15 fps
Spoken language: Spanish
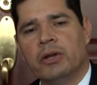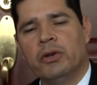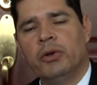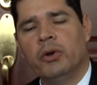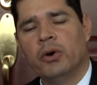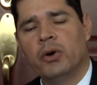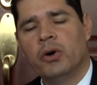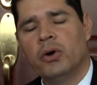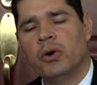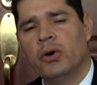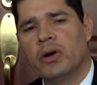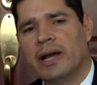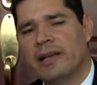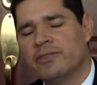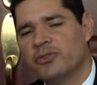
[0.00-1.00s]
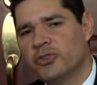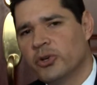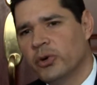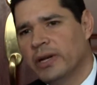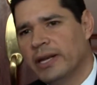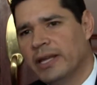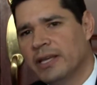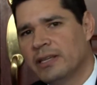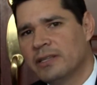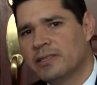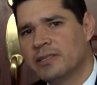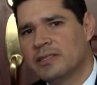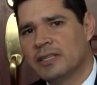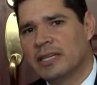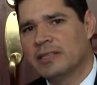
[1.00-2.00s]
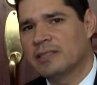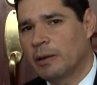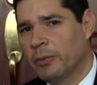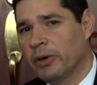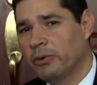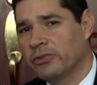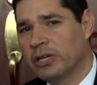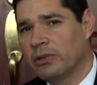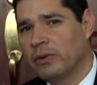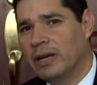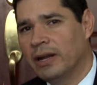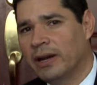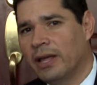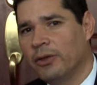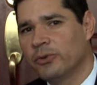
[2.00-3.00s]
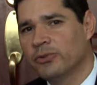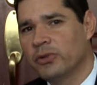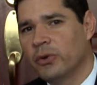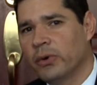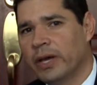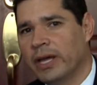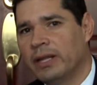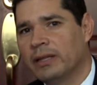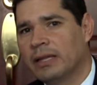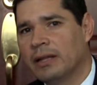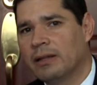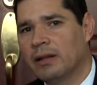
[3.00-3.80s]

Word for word: no canciones que estamos escuchando en la radio, sino que